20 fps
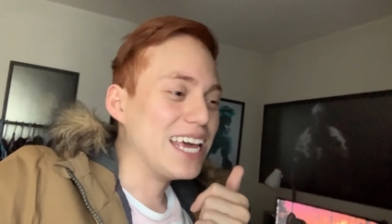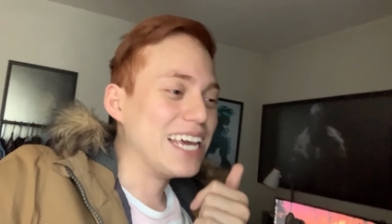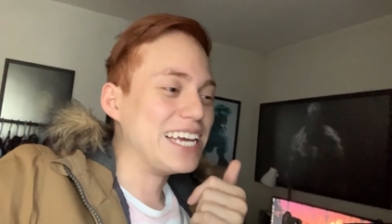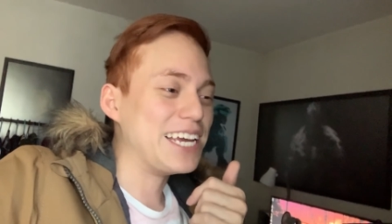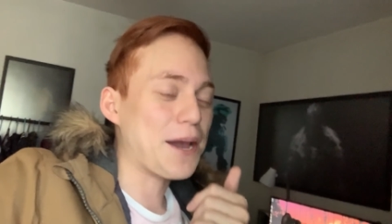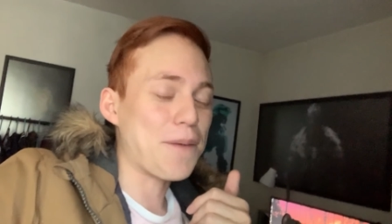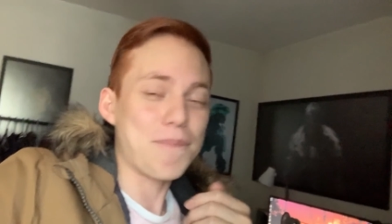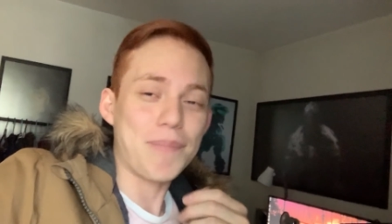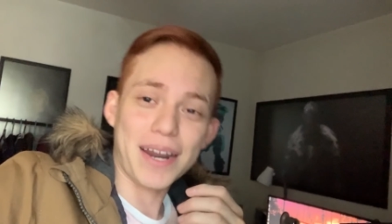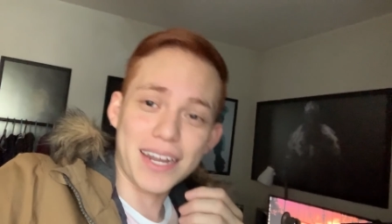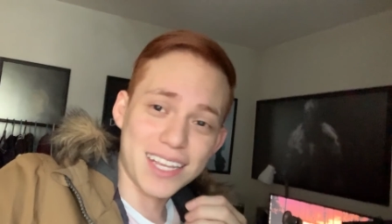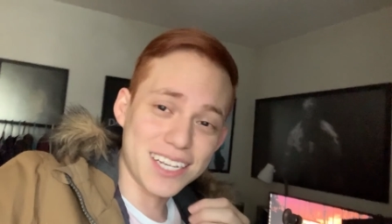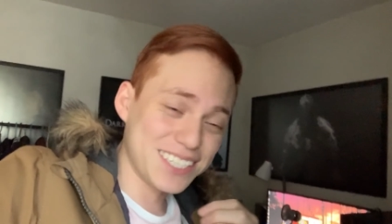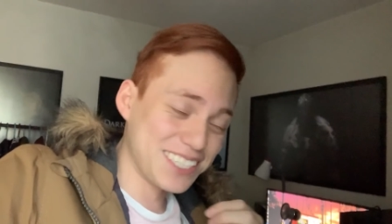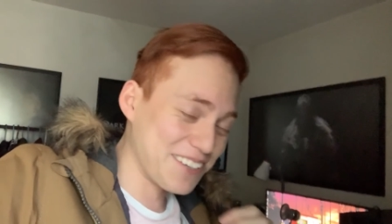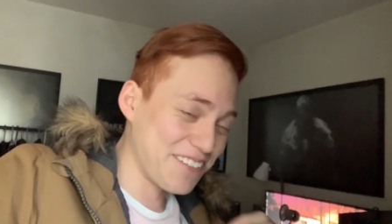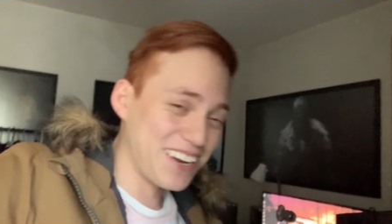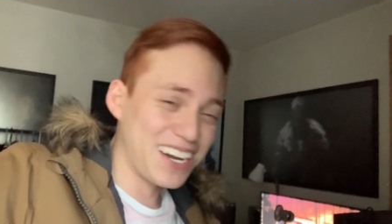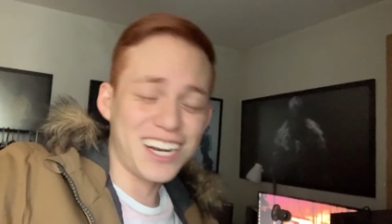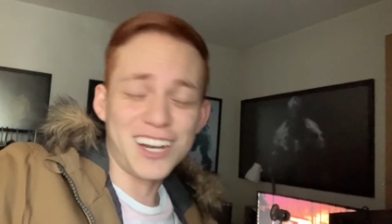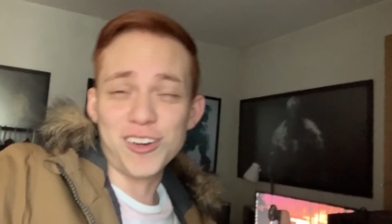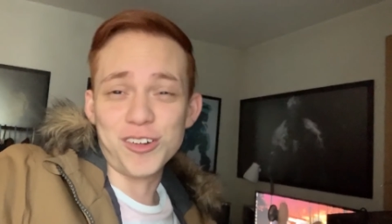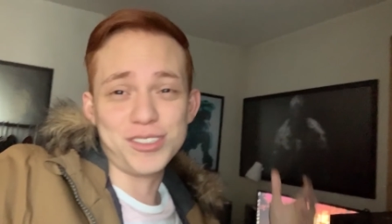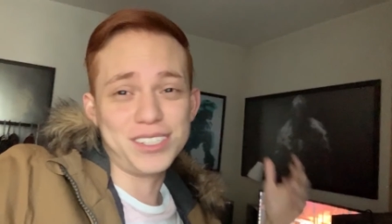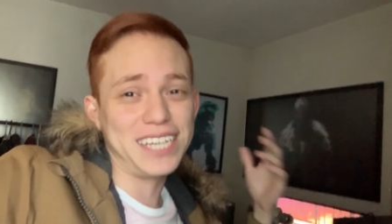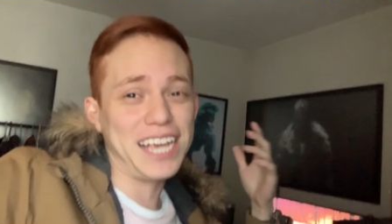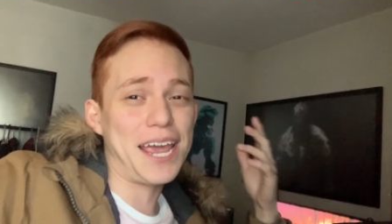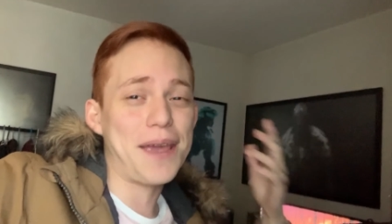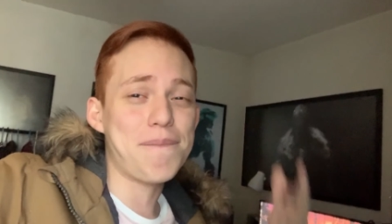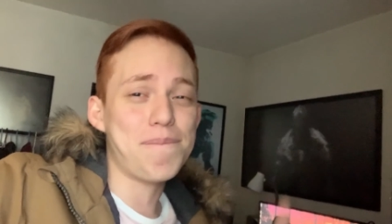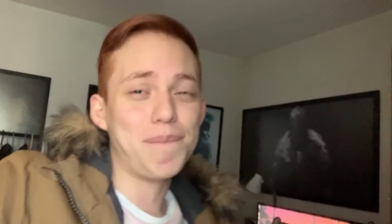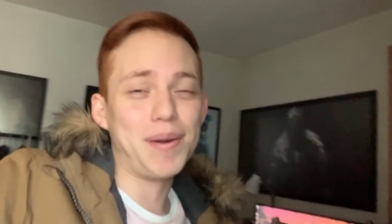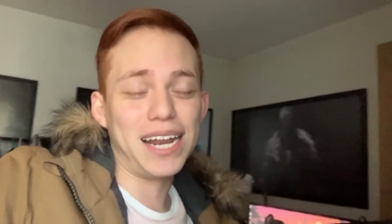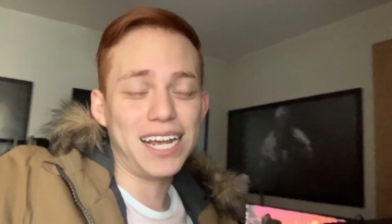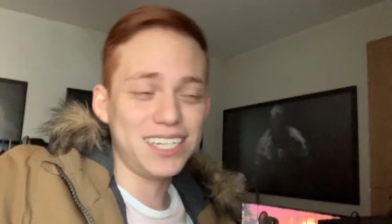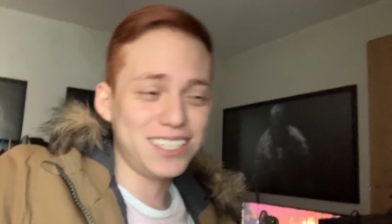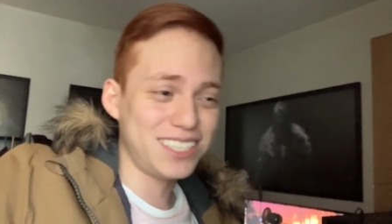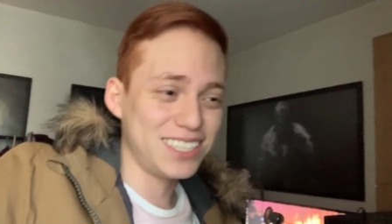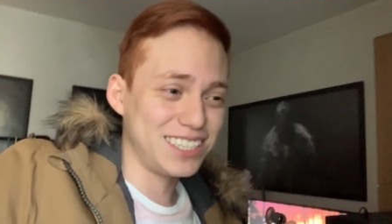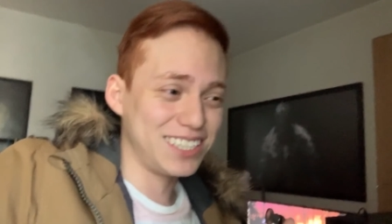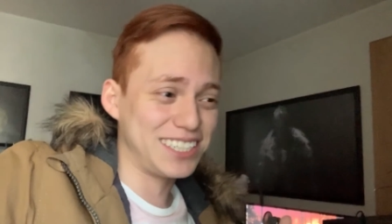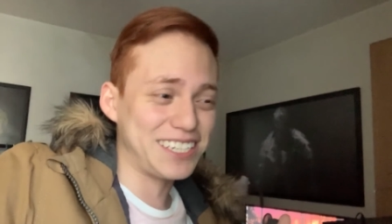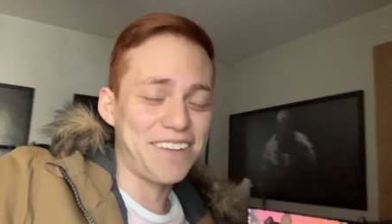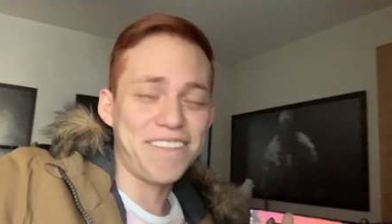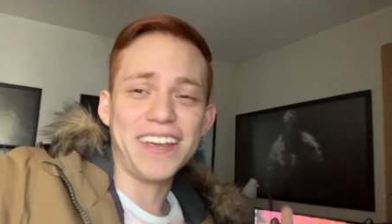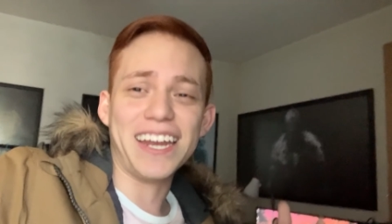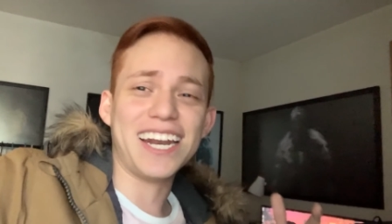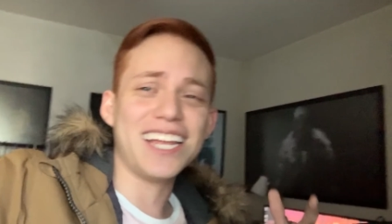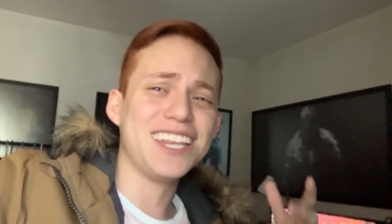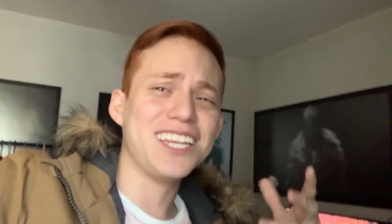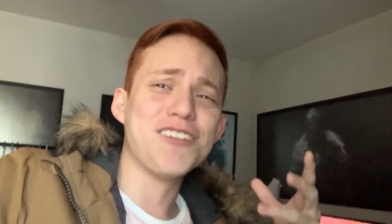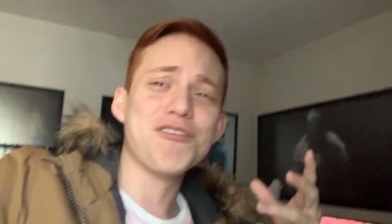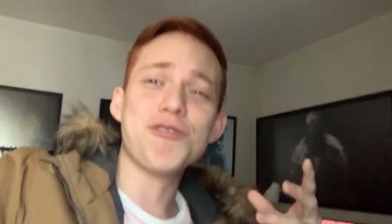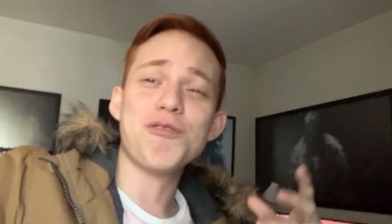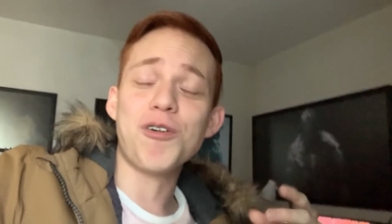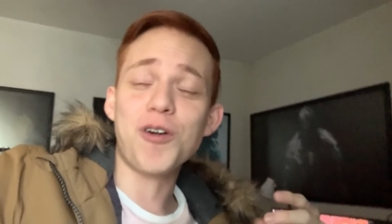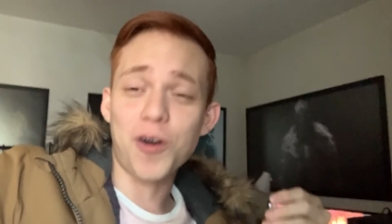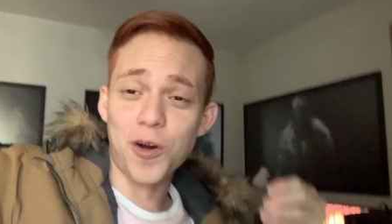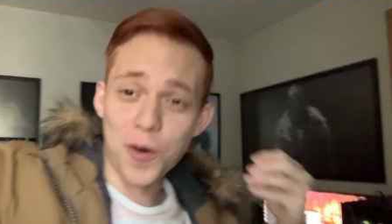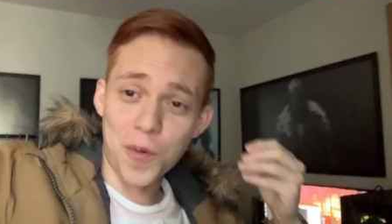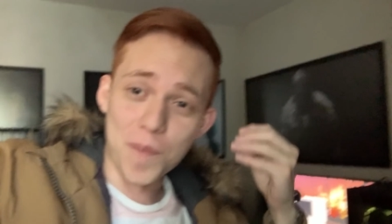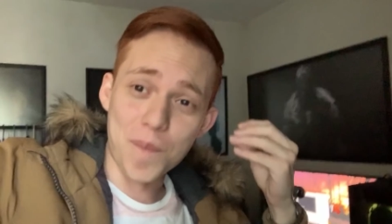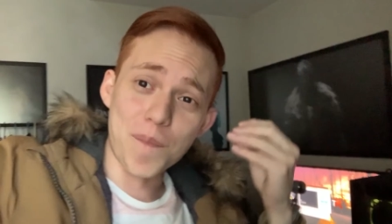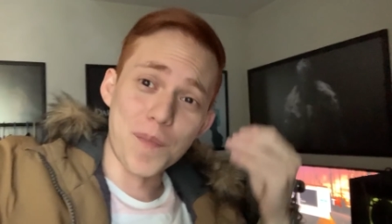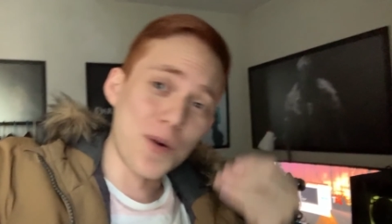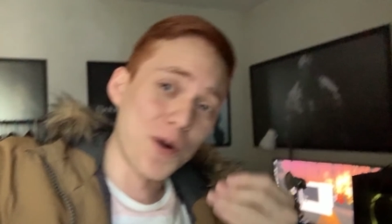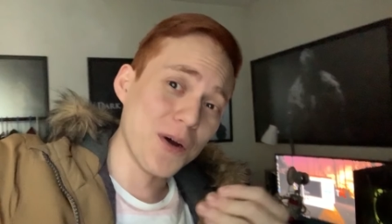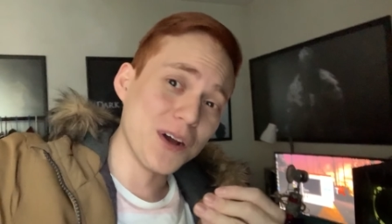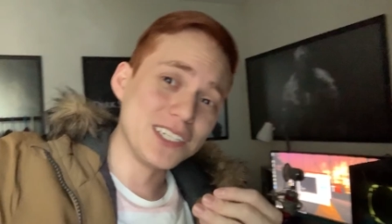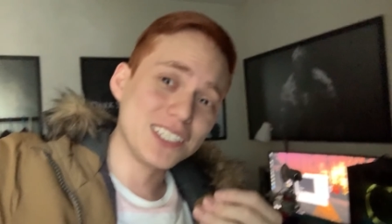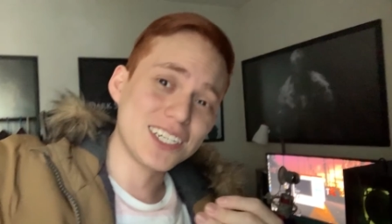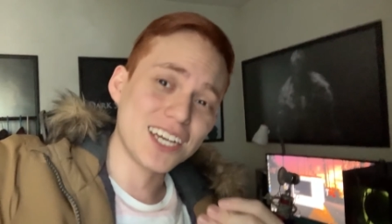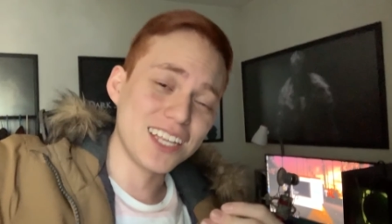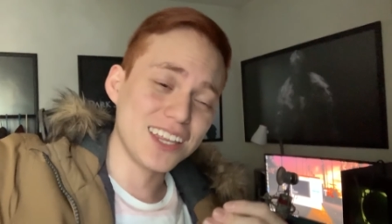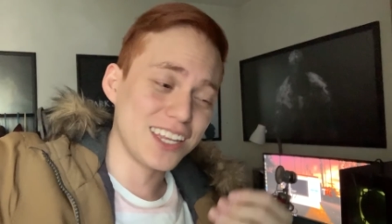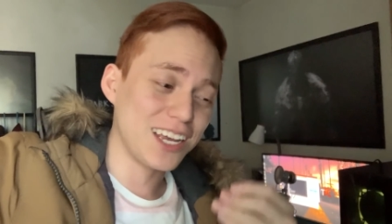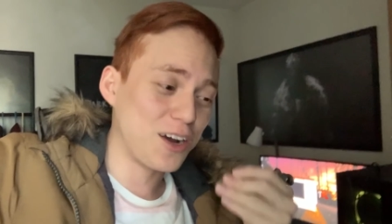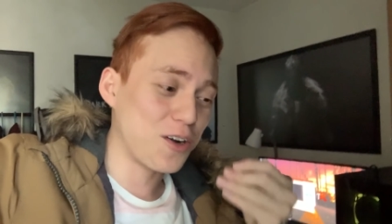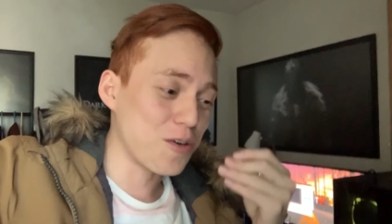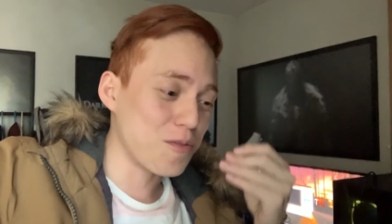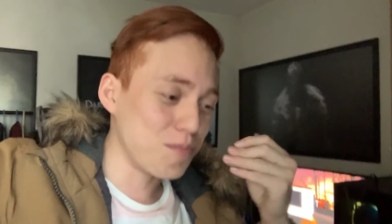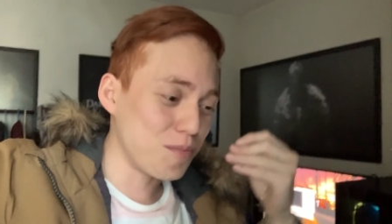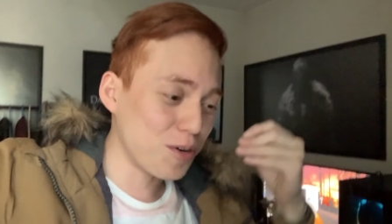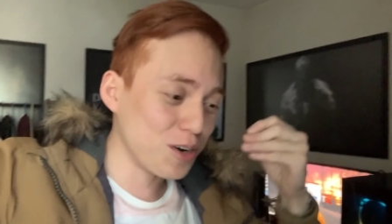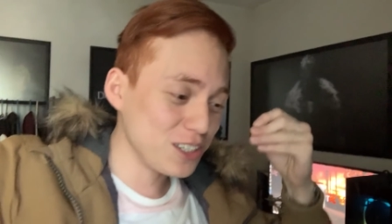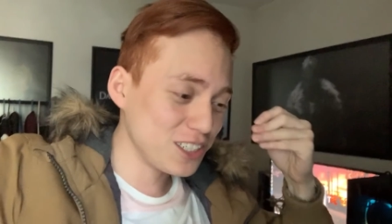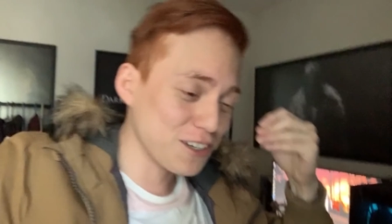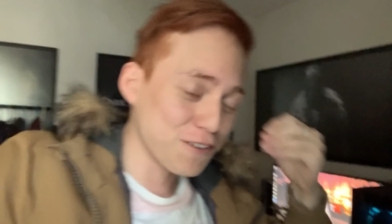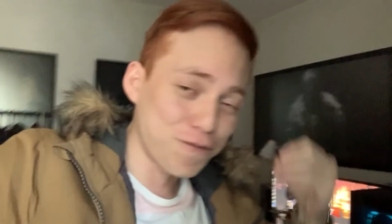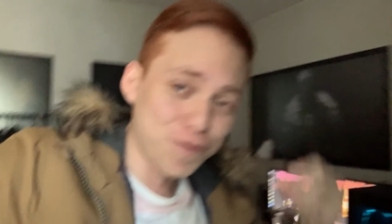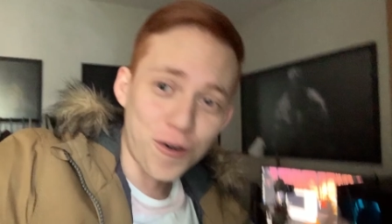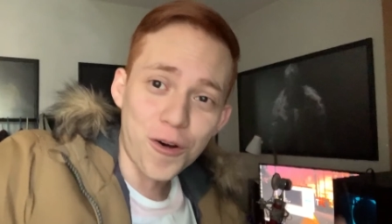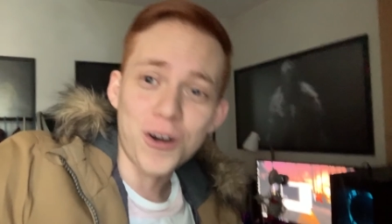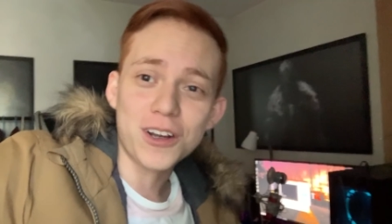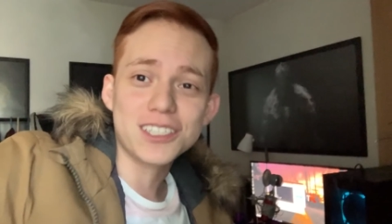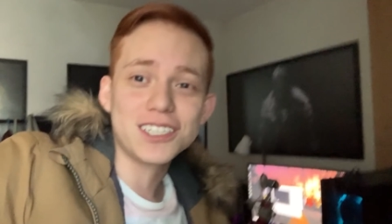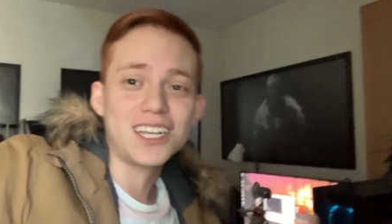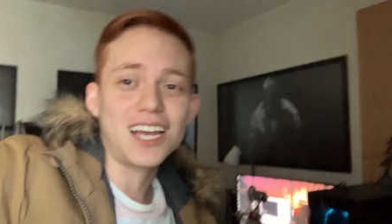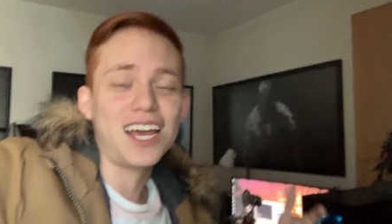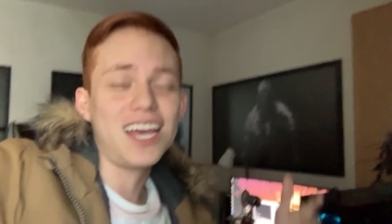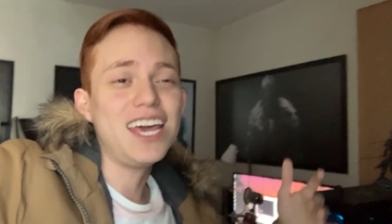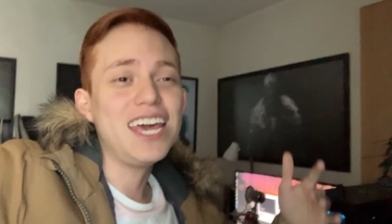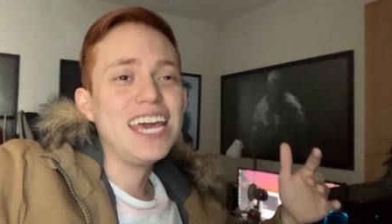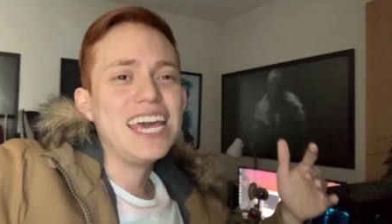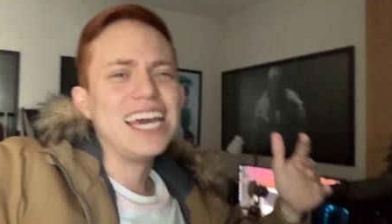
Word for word: Y aparte se vienen los gameplays, se vienen de nuevo con boys, gente, con boys de Forza.